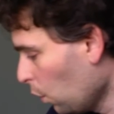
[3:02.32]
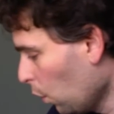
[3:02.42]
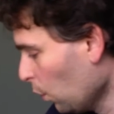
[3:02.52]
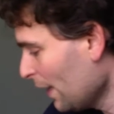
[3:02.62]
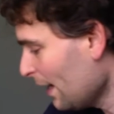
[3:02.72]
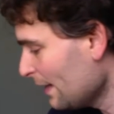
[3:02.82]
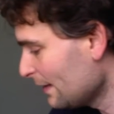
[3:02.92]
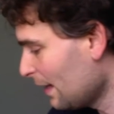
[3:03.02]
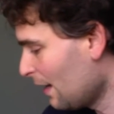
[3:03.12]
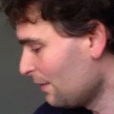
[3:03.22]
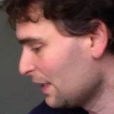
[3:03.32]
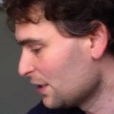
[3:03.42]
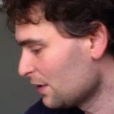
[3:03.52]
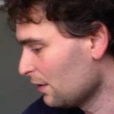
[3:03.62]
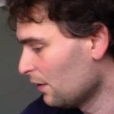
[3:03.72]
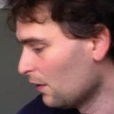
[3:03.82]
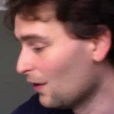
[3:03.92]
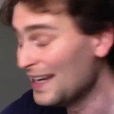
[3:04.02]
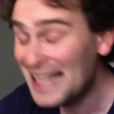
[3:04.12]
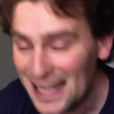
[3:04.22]
on arrête avec euh,
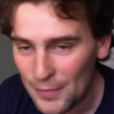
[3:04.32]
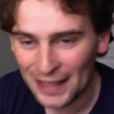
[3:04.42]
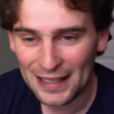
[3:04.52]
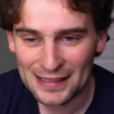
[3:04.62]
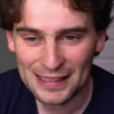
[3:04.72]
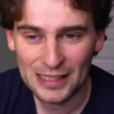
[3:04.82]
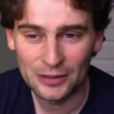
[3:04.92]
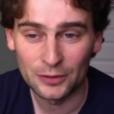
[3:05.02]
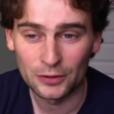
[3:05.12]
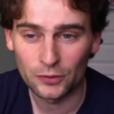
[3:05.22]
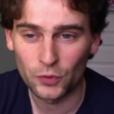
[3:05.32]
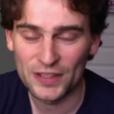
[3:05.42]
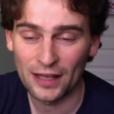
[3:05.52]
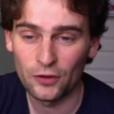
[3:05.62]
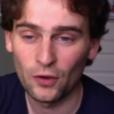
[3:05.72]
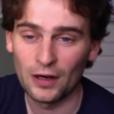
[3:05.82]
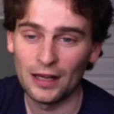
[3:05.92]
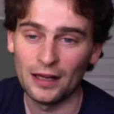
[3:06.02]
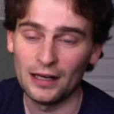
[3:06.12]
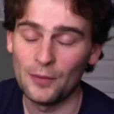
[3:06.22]
les magazines hein, concernant
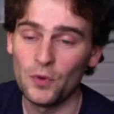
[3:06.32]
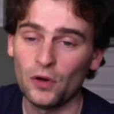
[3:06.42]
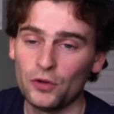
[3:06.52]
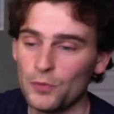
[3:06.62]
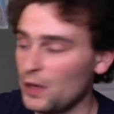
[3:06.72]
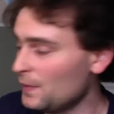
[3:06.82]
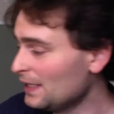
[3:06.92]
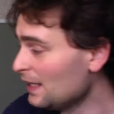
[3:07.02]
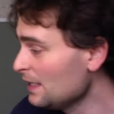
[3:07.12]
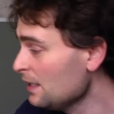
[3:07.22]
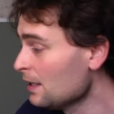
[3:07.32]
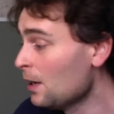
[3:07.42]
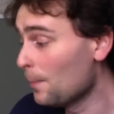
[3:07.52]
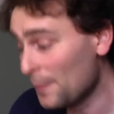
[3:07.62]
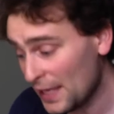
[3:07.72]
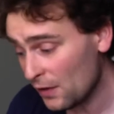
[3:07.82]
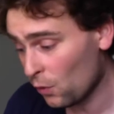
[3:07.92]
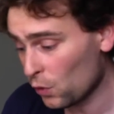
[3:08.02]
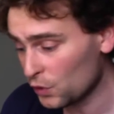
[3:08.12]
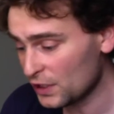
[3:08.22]
la, mort de Mohamed Ali, mais on
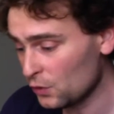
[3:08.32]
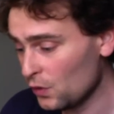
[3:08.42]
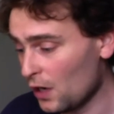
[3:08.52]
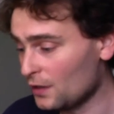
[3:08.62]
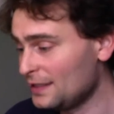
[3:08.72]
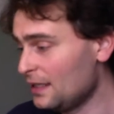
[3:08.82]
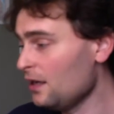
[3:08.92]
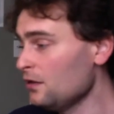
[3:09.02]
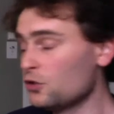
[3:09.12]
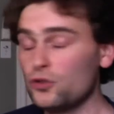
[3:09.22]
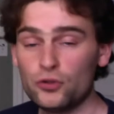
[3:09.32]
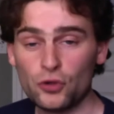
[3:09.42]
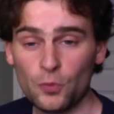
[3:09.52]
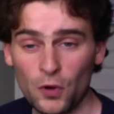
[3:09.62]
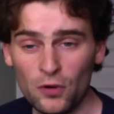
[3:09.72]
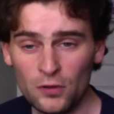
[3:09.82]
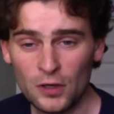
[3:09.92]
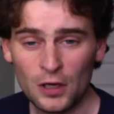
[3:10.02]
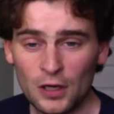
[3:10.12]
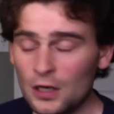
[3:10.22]
continue. Alors ça, justement,
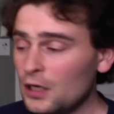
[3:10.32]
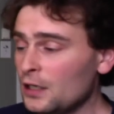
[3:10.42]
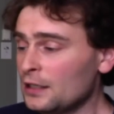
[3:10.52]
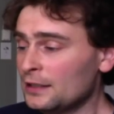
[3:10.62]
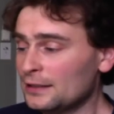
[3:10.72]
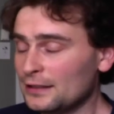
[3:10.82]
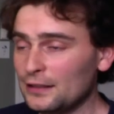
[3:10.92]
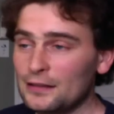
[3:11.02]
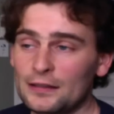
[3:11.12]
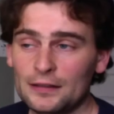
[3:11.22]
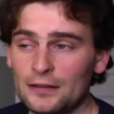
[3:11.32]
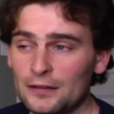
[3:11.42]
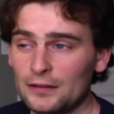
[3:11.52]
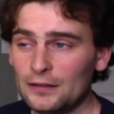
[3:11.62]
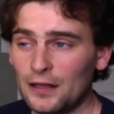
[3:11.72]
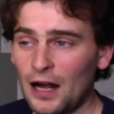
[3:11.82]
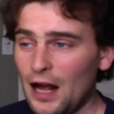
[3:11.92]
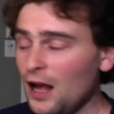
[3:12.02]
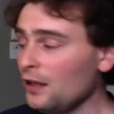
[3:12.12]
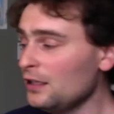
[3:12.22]
euh,
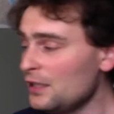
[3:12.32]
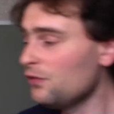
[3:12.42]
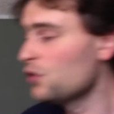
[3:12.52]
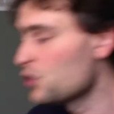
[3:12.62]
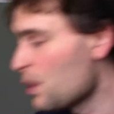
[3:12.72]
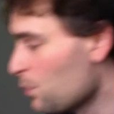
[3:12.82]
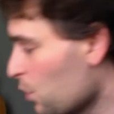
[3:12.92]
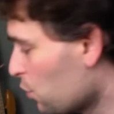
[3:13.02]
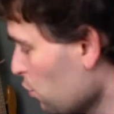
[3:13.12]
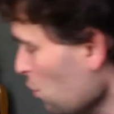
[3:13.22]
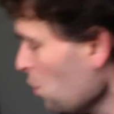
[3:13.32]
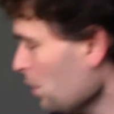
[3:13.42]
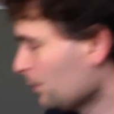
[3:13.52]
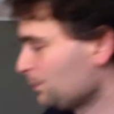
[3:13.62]
un livre que j'aime beaucoup,